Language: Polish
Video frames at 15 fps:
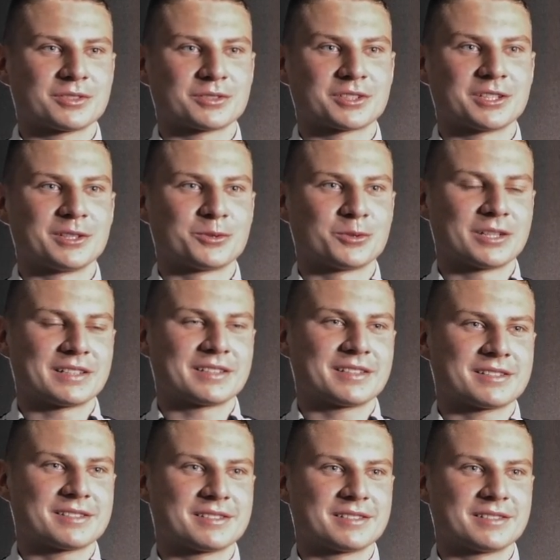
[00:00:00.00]
od kilku lat
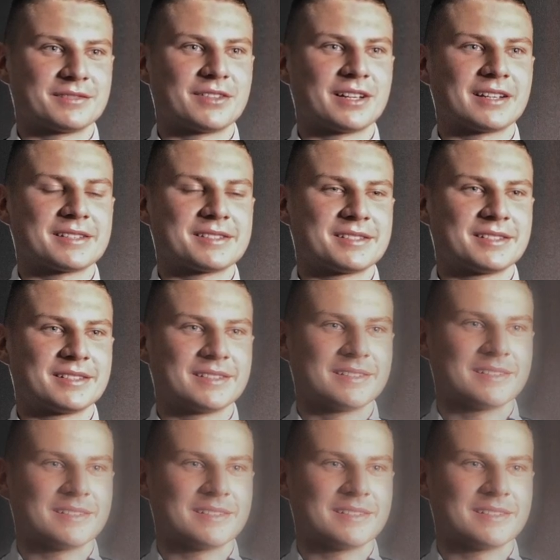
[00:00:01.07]
jest Walec.